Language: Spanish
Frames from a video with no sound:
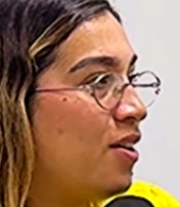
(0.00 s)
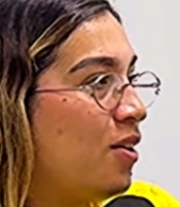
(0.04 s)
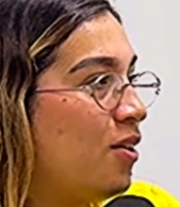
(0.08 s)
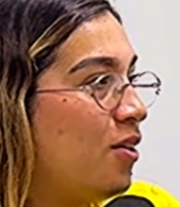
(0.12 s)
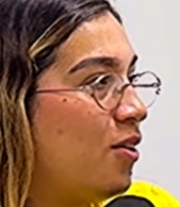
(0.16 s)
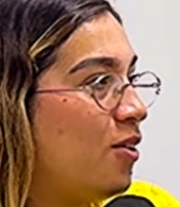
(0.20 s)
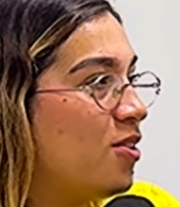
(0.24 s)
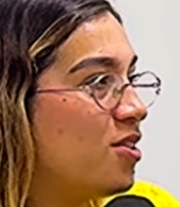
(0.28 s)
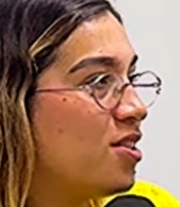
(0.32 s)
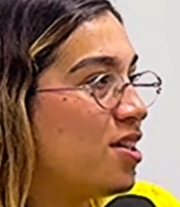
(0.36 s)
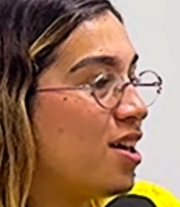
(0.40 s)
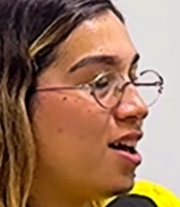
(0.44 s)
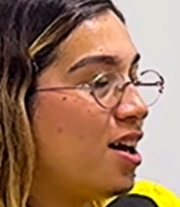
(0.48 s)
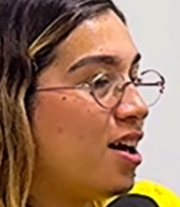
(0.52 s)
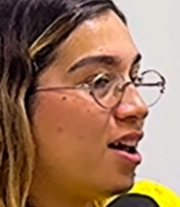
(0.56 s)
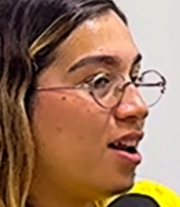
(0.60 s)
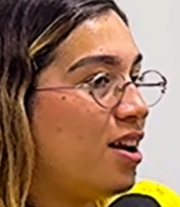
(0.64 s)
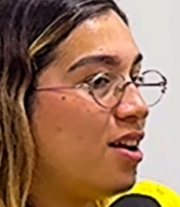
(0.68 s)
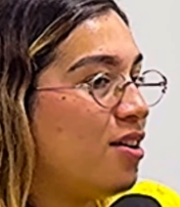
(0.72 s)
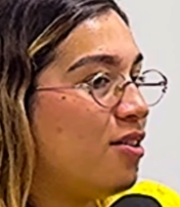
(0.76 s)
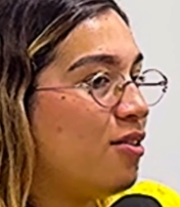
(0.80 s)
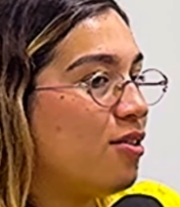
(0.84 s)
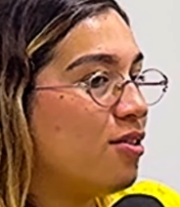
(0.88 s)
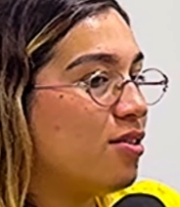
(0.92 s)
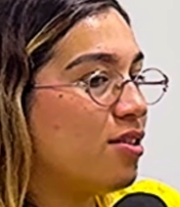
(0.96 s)
O sea,
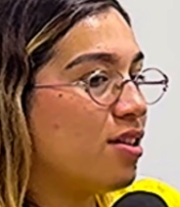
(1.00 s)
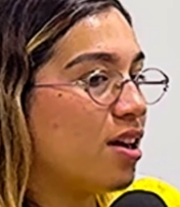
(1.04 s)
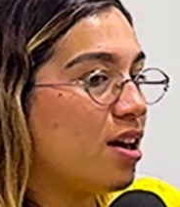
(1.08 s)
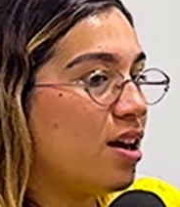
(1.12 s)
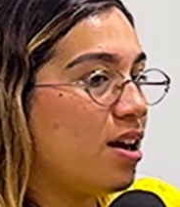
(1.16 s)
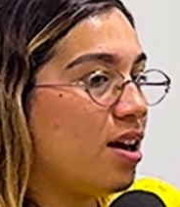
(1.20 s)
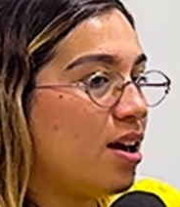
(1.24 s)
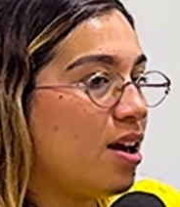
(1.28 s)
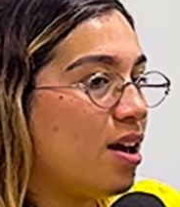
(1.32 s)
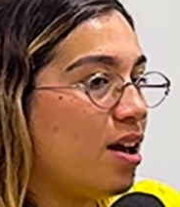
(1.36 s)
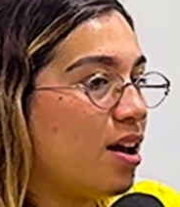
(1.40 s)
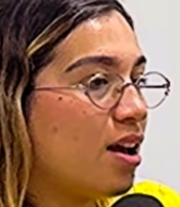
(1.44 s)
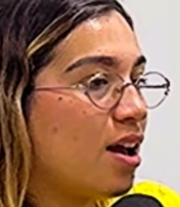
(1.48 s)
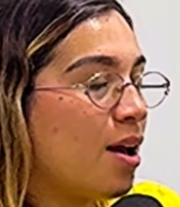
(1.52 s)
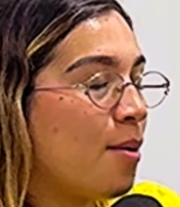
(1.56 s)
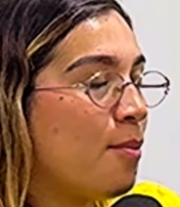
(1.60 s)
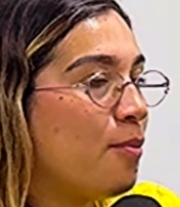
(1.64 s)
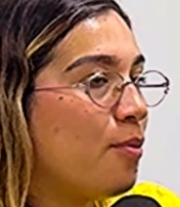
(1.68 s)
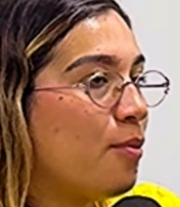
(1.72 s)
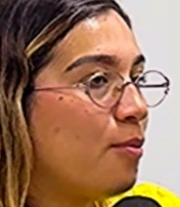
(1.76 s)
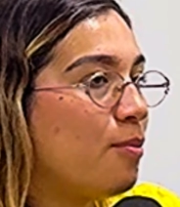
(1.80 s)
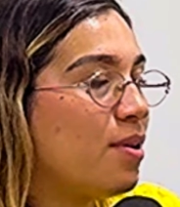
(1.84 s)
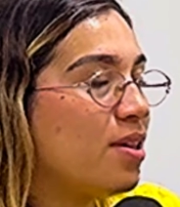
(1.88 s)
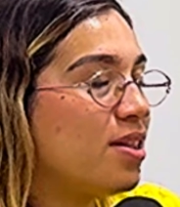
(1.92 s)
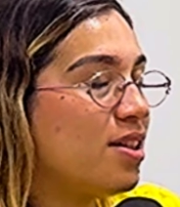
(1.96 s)
nos, eh,
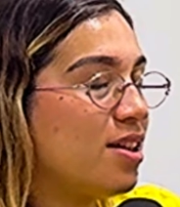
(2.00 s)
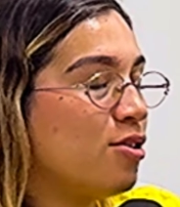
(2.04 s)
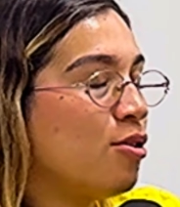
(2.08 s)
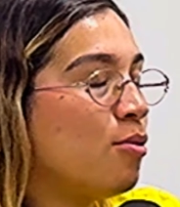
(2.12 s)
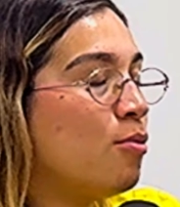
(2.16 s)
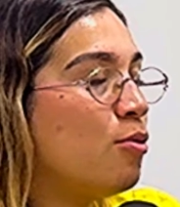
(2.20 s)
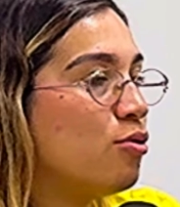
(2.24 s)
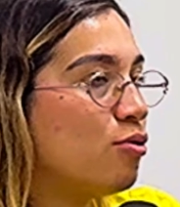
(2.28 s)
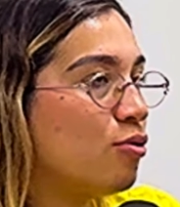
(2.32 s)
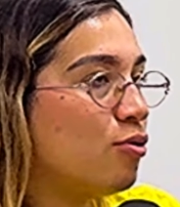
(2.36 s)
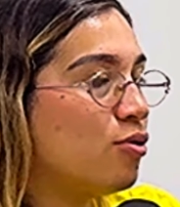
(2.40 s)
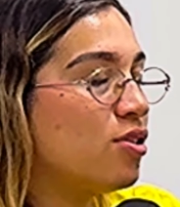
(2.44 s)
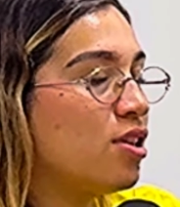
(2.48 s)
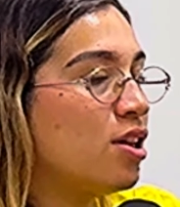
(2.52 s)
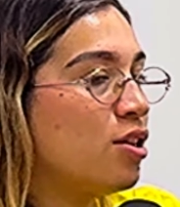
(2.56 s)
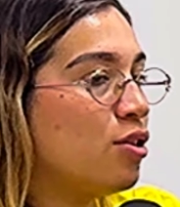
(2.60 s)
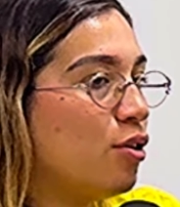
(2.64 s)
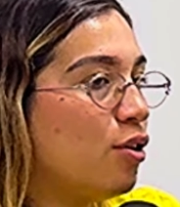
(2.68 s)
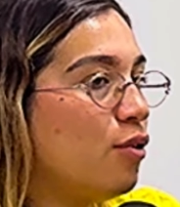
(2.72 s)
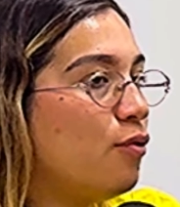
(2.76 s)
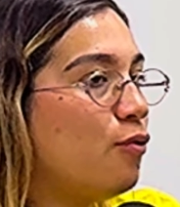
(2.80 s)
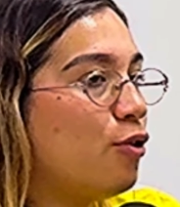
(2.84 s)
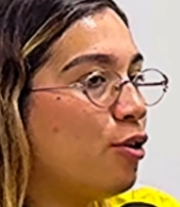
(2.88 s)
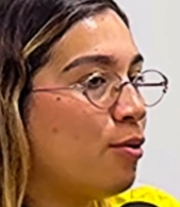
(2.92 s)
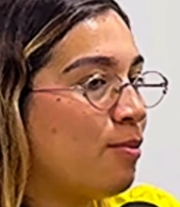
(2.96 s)
sí somos un centro
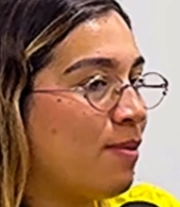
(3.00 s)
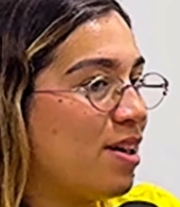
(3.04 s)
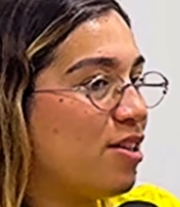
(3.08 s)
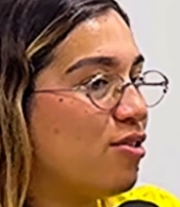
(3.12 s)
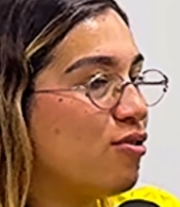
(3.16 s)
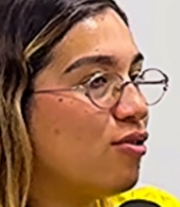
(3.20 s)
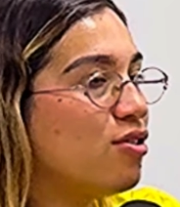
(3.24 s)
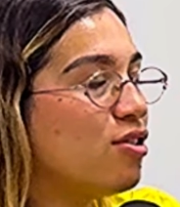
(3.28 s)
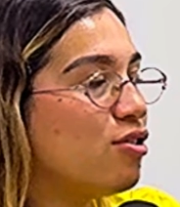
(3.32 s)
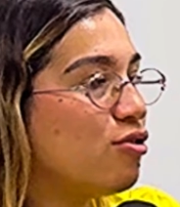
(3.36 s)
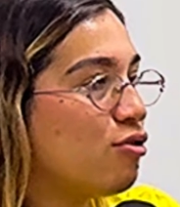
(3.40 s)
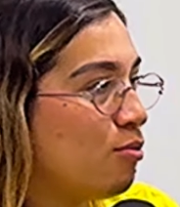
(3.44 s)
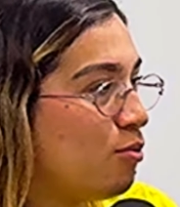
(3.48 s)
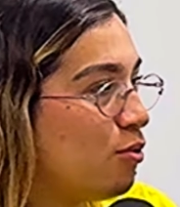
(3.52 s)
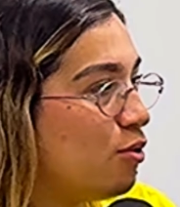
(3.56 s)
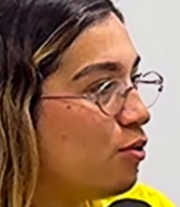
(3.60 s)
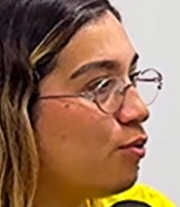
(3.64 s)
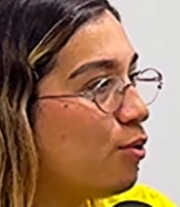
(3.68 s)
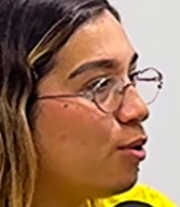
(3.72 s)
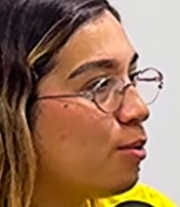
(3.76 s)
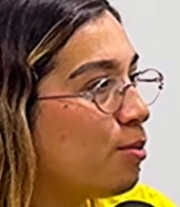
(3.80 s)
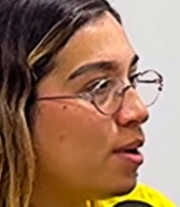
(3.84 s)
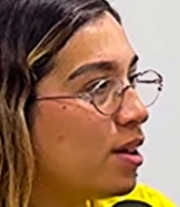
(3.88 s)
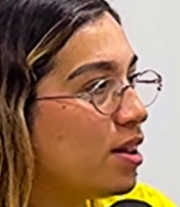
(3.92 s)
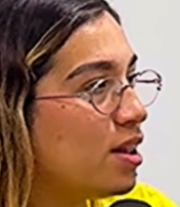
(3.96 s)
de formación, si somos
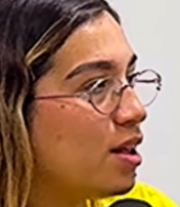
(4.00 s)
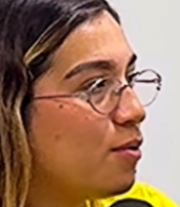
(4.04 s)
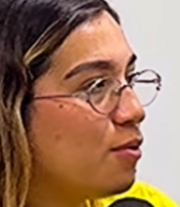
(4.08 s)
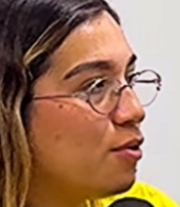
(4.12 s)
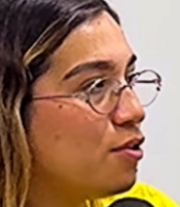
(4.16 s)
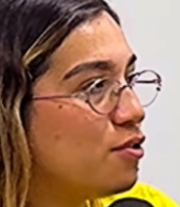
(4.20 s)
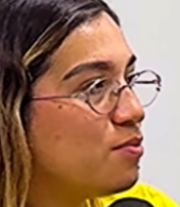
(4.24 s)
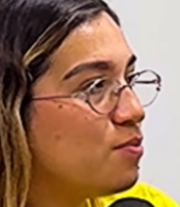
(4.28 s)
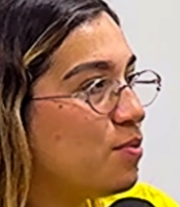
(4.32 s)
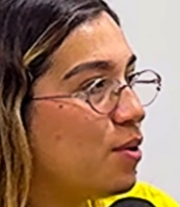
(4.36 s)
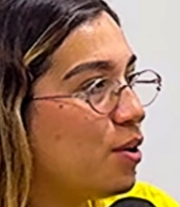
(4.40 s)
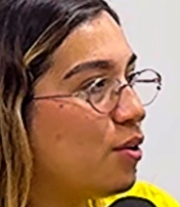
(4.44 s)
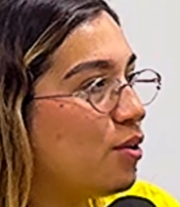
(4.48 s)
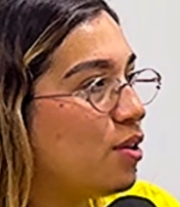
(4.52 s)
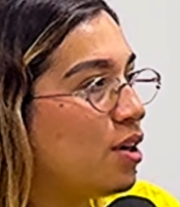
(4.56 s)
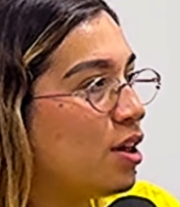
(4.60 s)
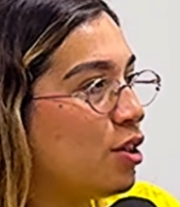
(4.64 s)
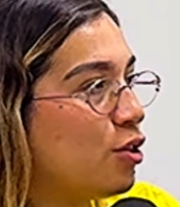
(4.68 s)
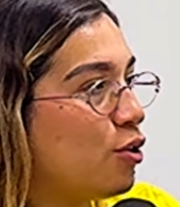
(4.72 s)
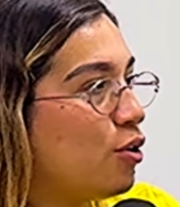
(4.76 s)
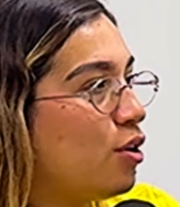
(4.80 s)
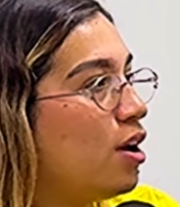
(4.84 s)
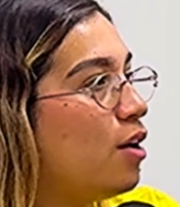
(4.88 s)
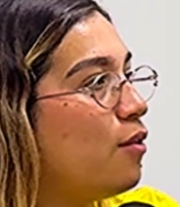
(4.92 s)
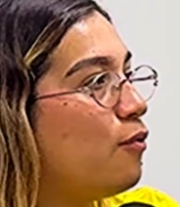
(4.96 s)
formativos, pero
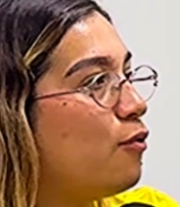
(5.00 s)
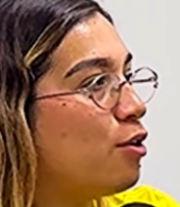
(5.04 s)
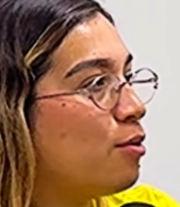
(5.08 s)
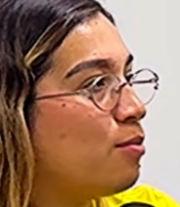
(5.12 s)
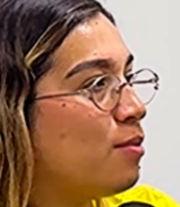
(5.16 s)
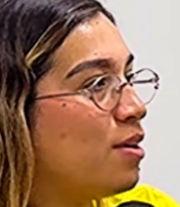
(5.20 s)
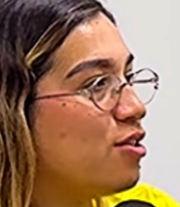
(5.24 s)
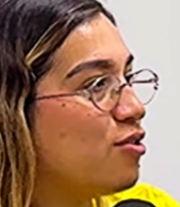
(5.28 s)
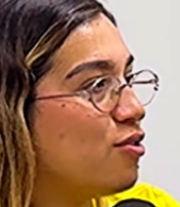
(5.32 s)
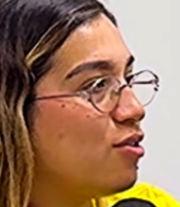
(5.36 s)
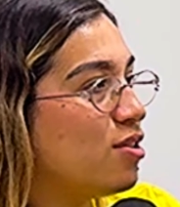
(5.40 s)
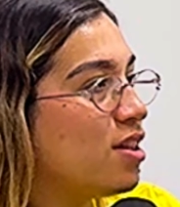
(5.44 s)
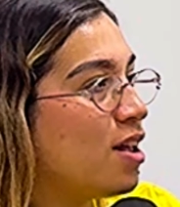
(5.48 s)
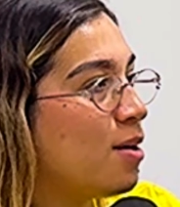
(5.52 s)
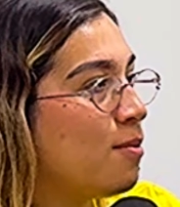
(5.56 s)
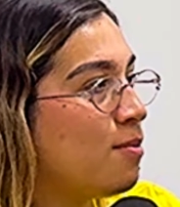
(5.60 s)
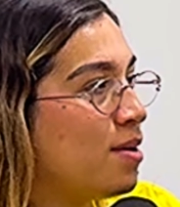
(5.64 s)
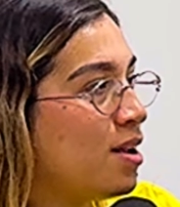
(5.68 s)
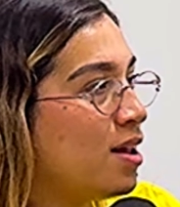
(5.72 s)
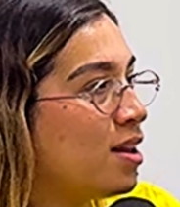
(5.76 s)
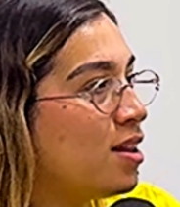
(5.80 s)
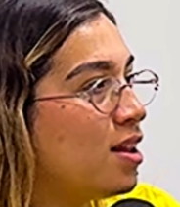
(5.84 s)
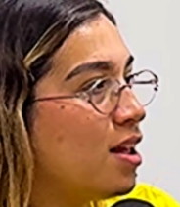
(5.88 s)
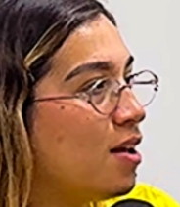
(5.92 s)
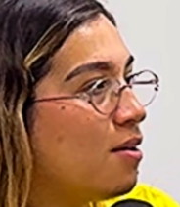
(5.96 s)
dentro de la formación
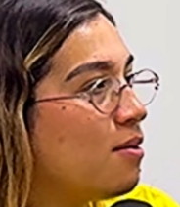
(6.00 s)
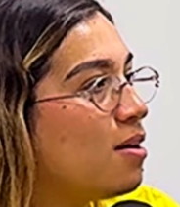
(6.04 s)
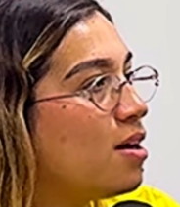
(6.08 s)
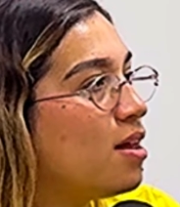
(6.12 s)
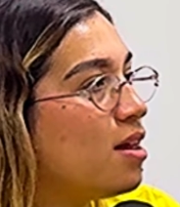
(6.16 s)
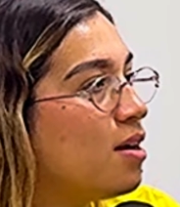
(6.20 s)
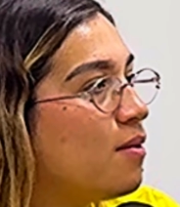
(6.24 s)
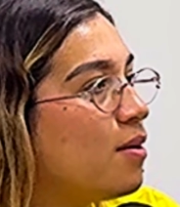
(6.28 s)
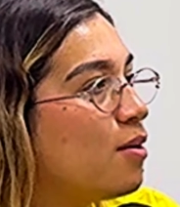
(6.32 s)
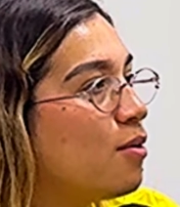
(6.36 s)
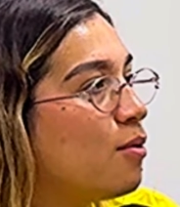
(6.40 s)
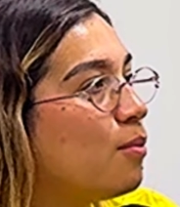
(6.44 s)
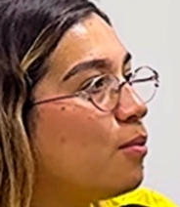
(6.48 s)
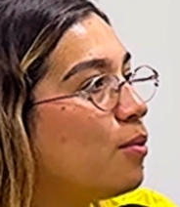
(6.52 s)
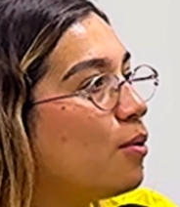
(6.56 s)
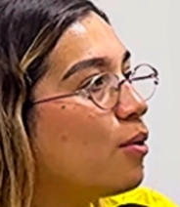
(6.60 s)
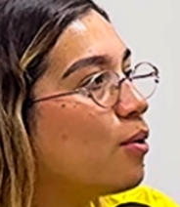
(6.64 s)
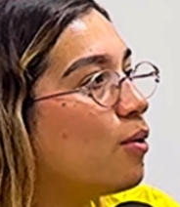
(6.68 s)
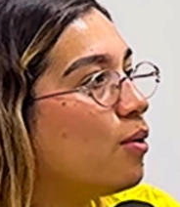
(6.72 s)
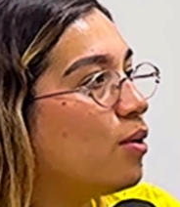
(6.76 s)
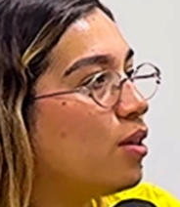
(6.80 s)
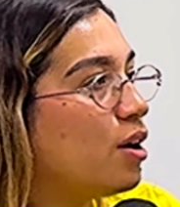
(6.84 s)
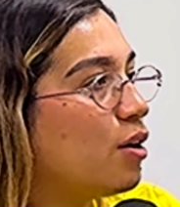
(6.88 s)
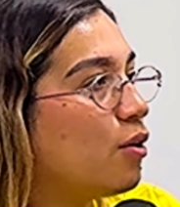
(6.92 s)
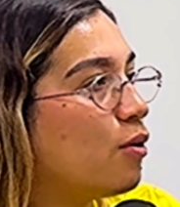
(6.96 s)
también debe de haber un
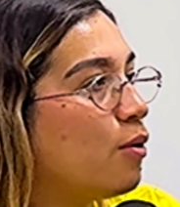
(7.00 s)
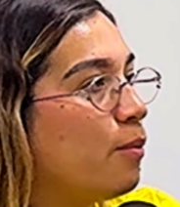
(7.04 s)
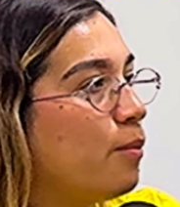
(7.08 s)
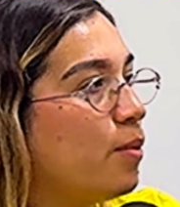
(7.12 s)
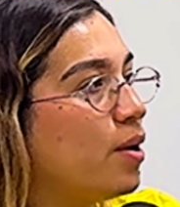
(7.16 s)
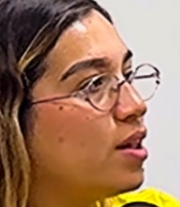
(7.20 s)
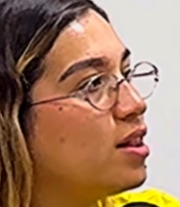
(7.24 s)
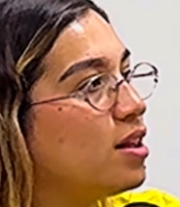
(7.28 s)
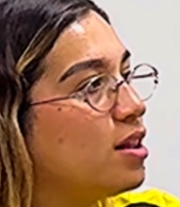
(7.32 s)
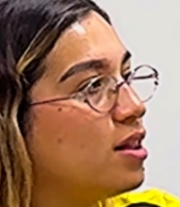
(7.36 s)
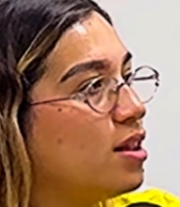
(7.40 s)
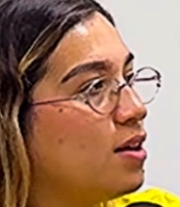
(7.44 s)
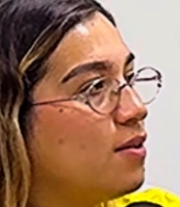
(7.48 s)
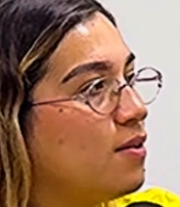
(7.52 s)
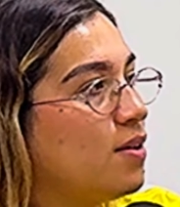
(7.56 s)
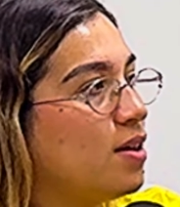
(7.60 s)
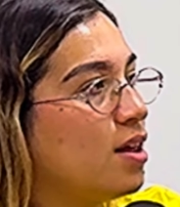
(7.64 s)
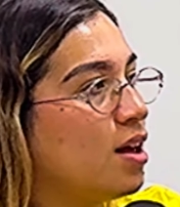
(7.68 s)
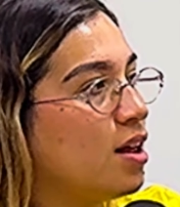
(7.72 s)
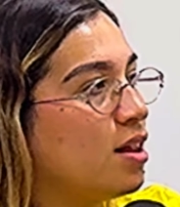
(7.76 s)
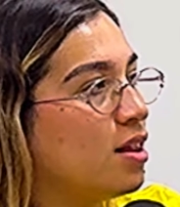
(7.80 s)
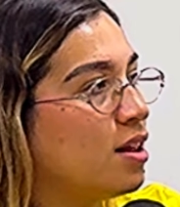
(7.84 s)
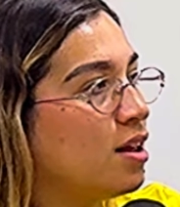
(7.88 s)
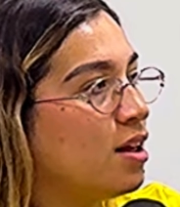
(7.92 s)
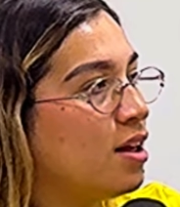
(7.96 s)
poco de competitividad.